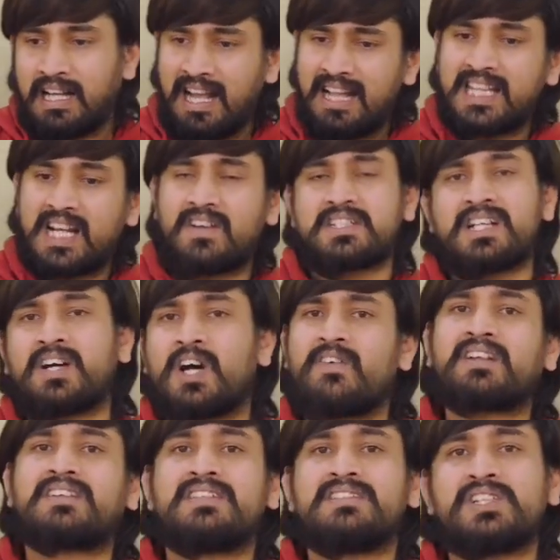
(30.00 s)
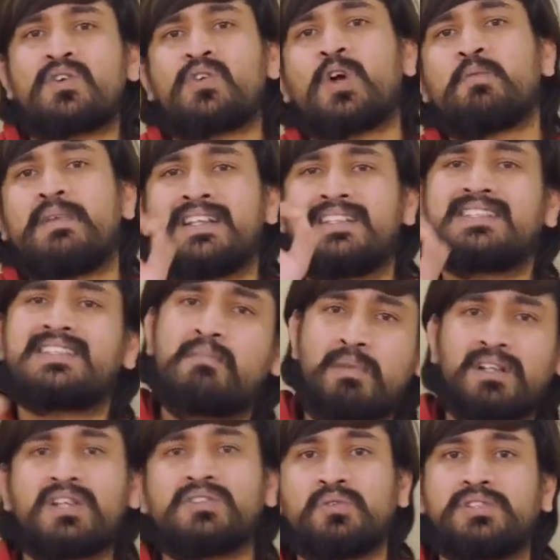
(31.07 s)
కానీ తర్వాత నా కరువు అర్థం చేసుకొని ఒక మంచి
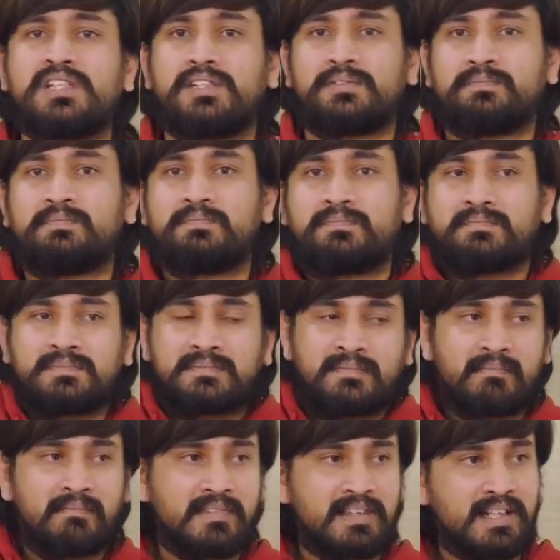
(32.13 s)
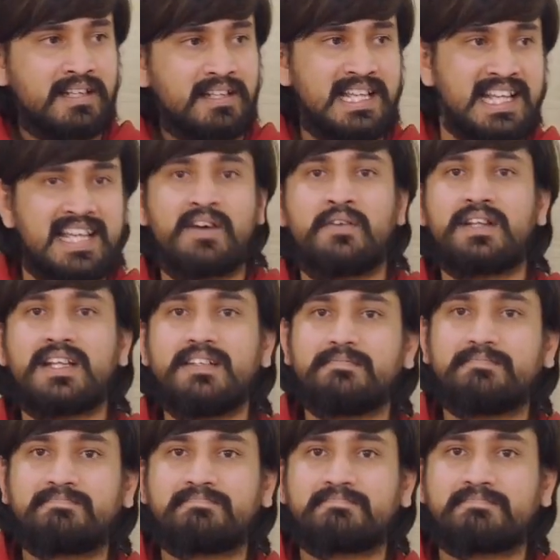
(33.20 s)
సంబంధం చూశారు ఇంకేముంది
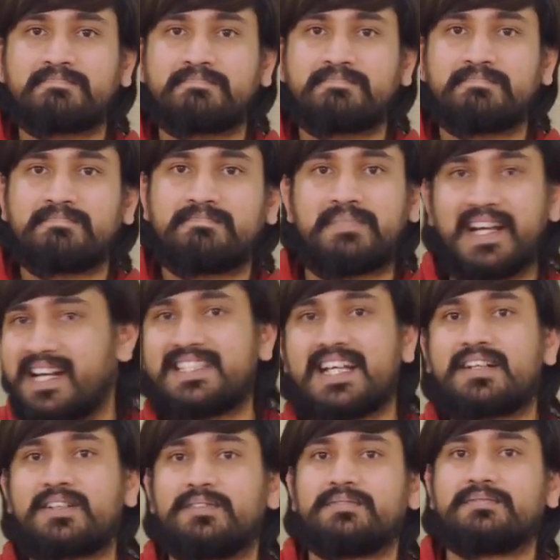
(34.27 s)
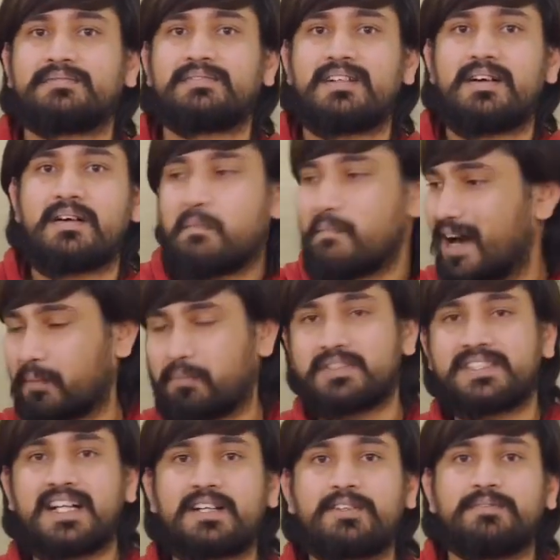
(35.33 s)
పెళ్లి సెట్
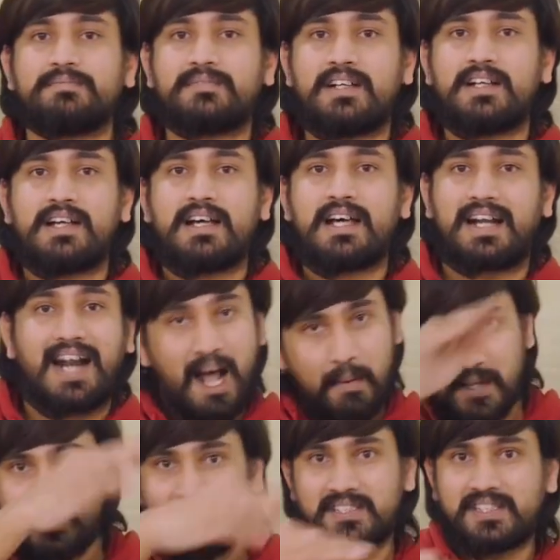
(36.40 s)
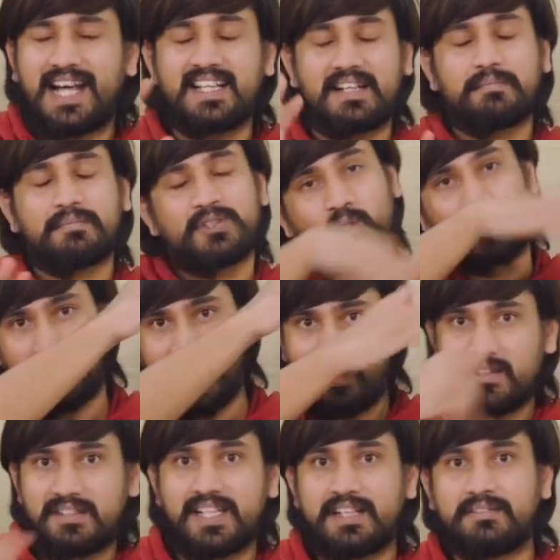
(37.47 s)
మండపం సెట్ రాబందులు వచ్చారు అదే
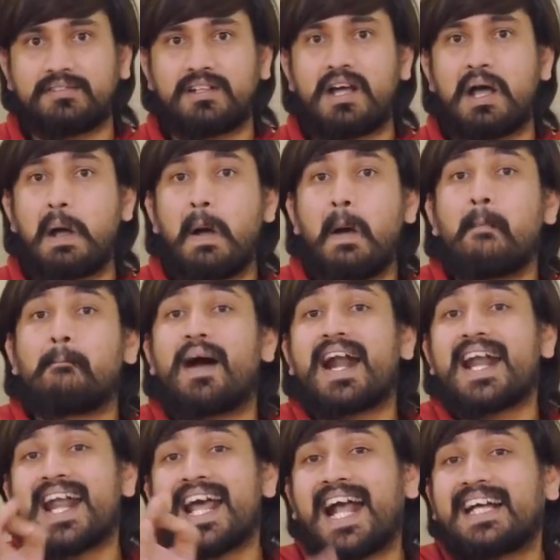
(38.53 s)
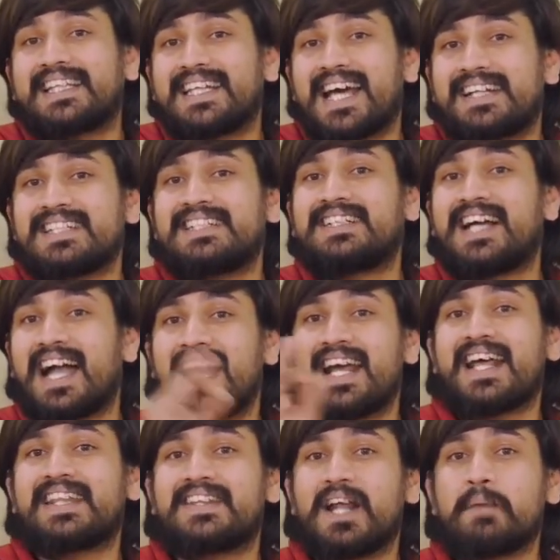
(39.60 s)
చుట్టాలు వచ్చారు పండక్క తయారు చేసిన
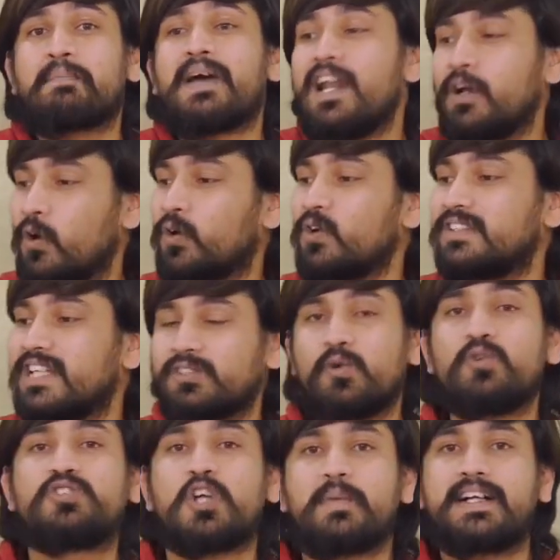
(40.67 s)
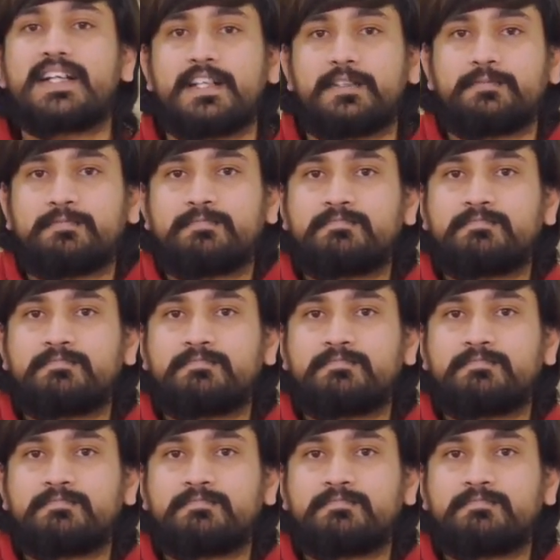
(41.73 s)
గంగిరెద్దులా పెళ్లి కొడుకు ఉంచేసి కూర్చోబెట్టారు